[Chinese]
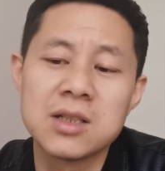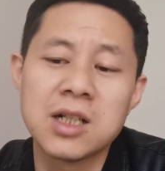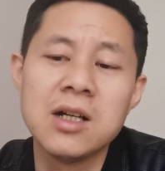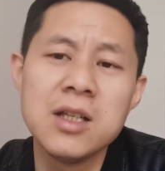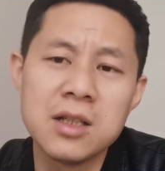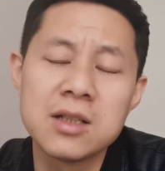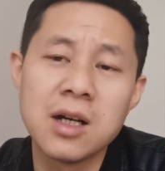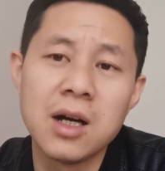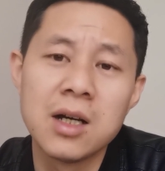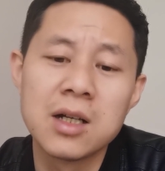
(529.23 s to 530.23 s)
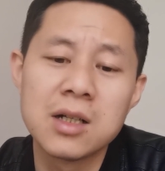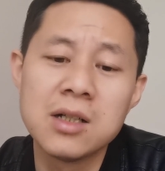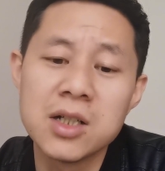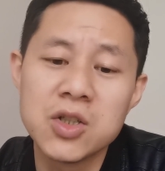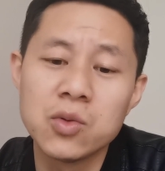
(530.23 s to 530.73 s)
成瘾者
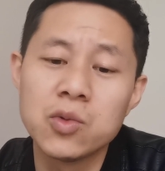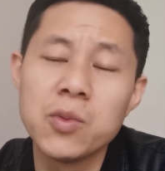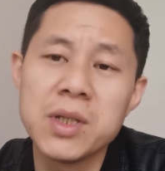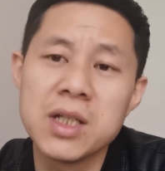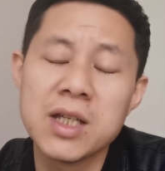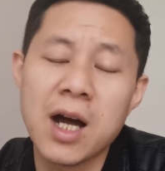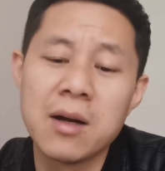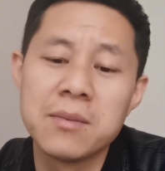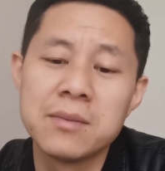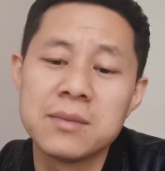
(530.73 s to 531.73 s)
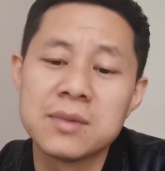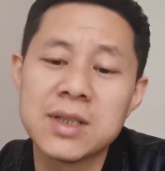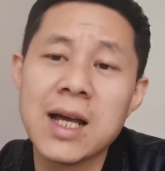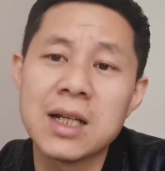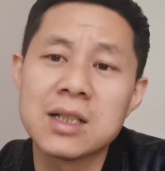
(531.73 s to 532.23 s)
渴求毒品一样，
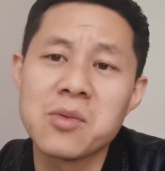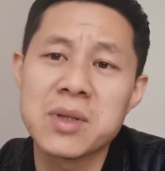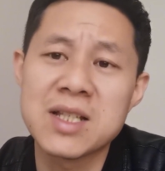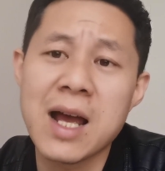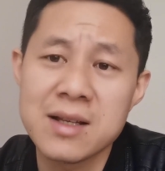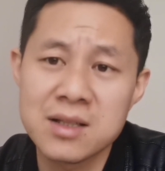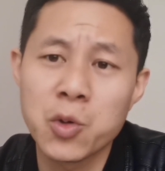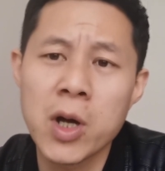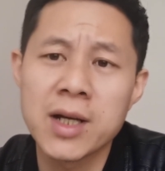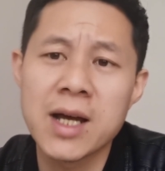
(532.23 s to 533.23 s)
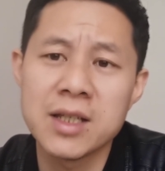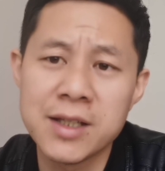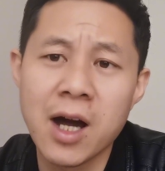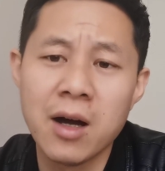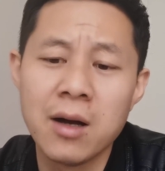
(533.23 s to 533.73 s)
带来的什么暂时快感
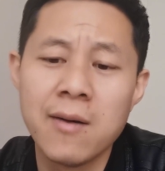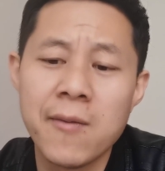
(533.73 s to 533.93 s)
一样。